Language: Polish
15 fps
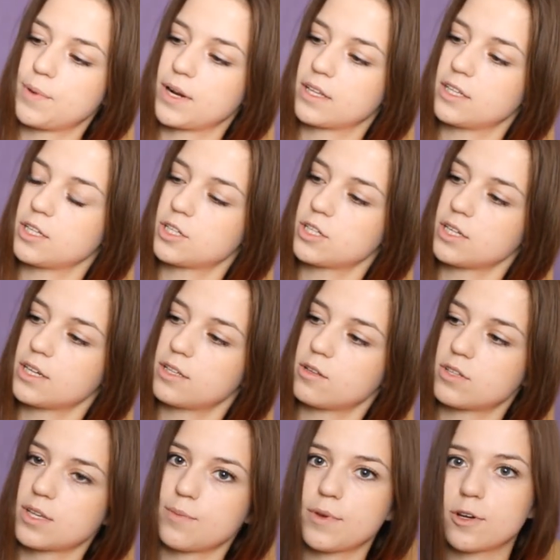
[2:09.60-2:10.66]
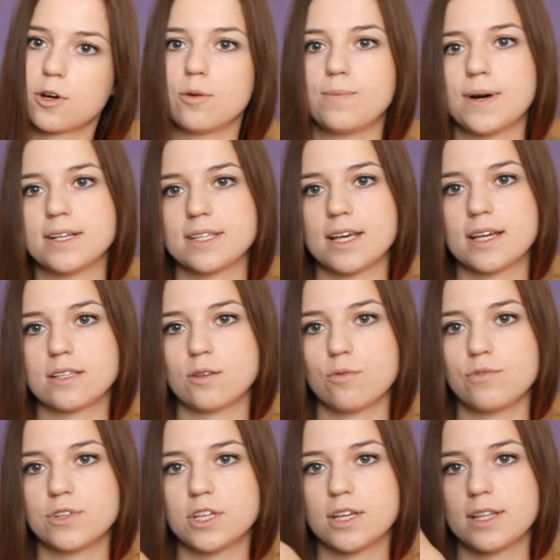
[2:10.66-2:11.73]
praktycznie do samego pasa są
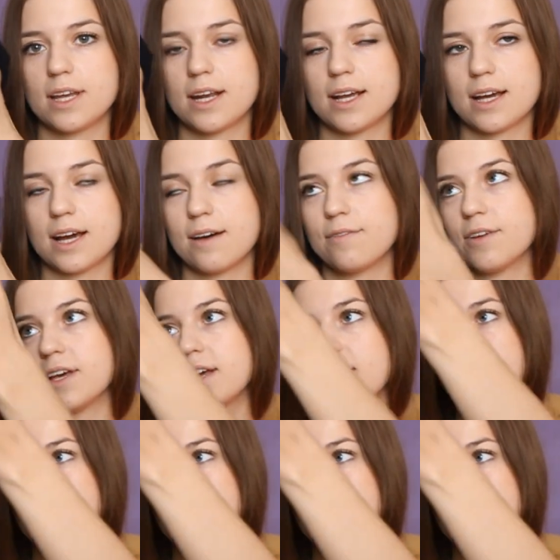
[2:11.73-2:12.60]
wycięte rękawy.